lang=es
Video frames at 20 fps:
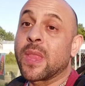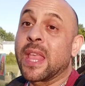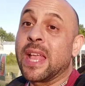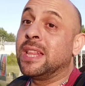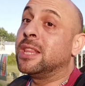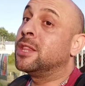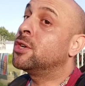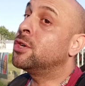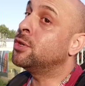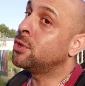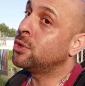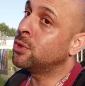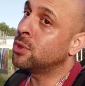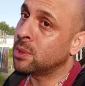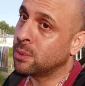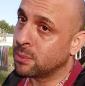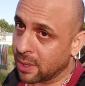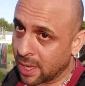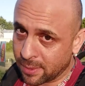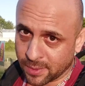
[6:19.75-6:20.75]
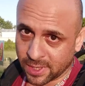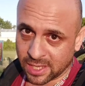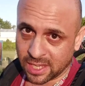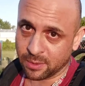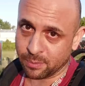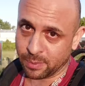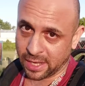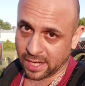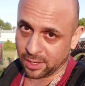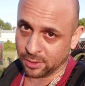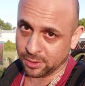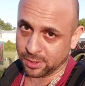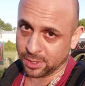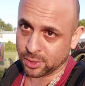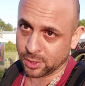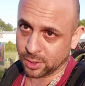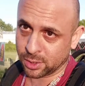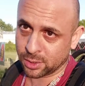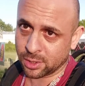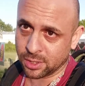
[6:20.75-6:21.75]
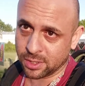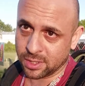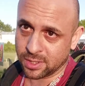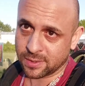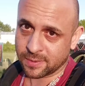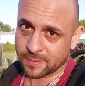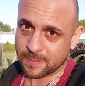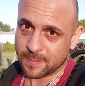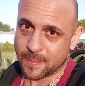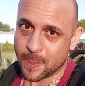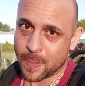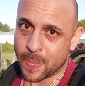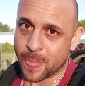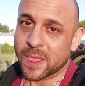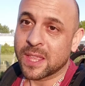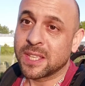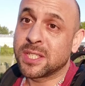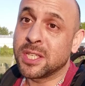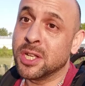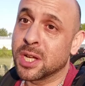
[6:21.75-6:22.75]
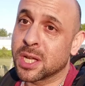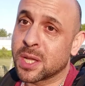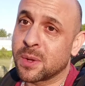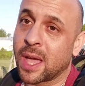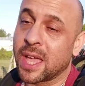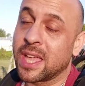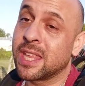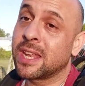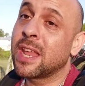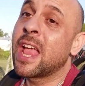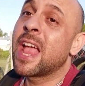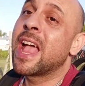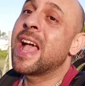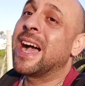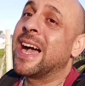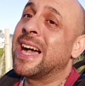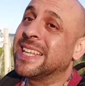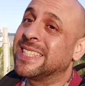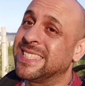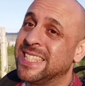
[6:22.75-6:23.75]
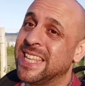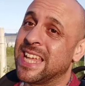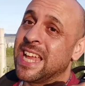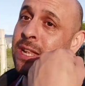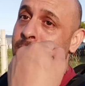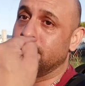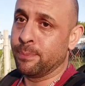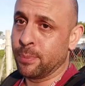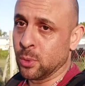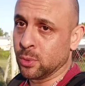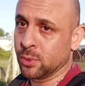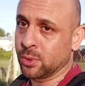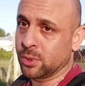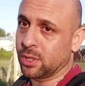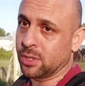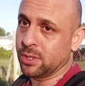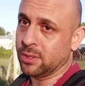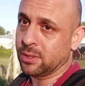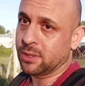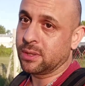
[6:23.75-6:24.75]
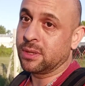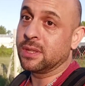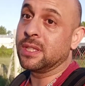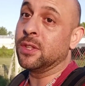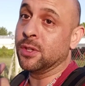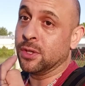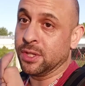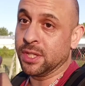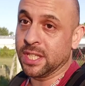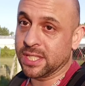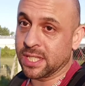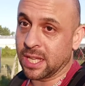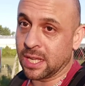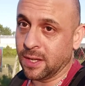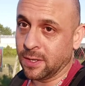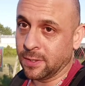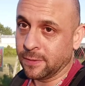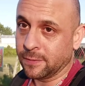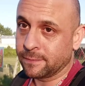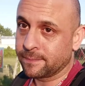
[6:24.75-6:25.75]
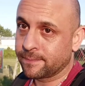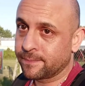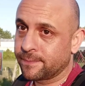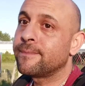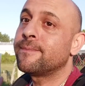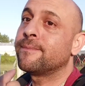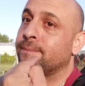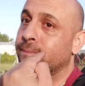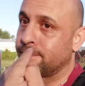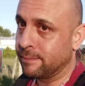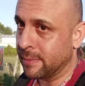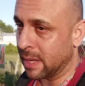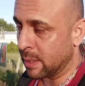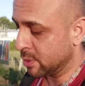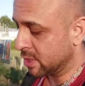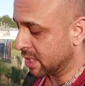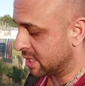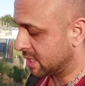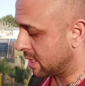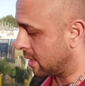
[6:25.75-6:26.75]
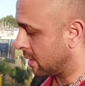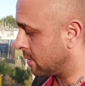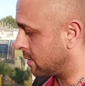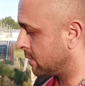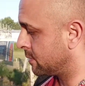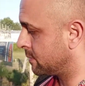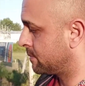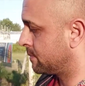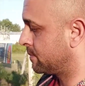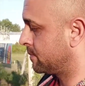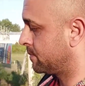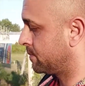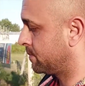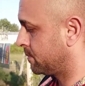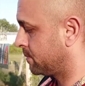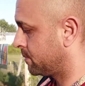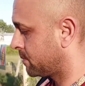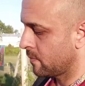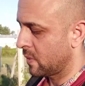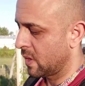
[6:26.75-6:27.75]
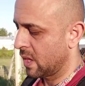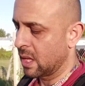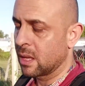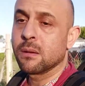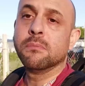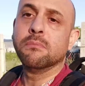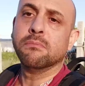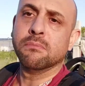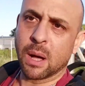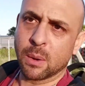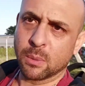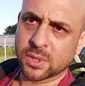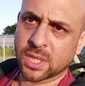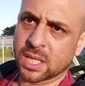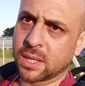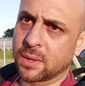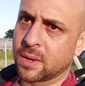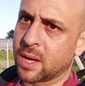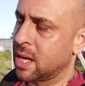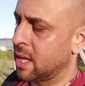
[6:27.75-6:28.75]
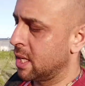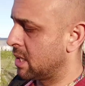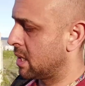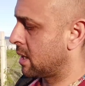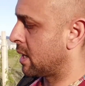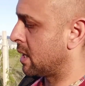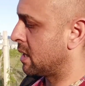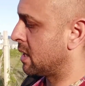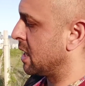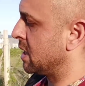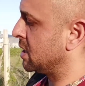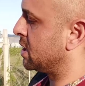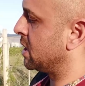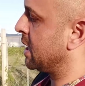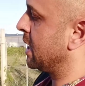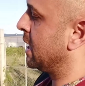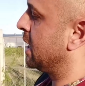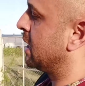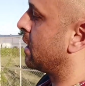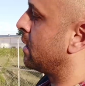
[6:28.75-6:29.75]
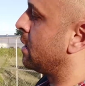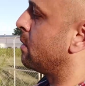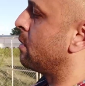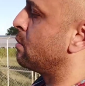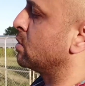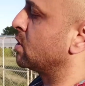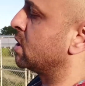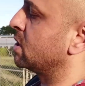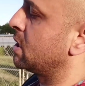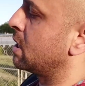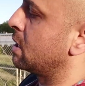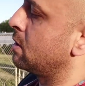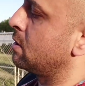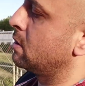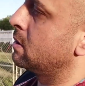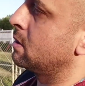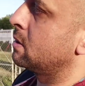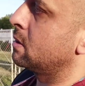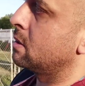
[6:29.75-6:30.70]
El dron no va a venir para donde yo estoy, sino que va a ir hacia el punto de donde salió. Vamos a hacerlo. Vamos a activar el RTH. Esta vez vamos a hacerlo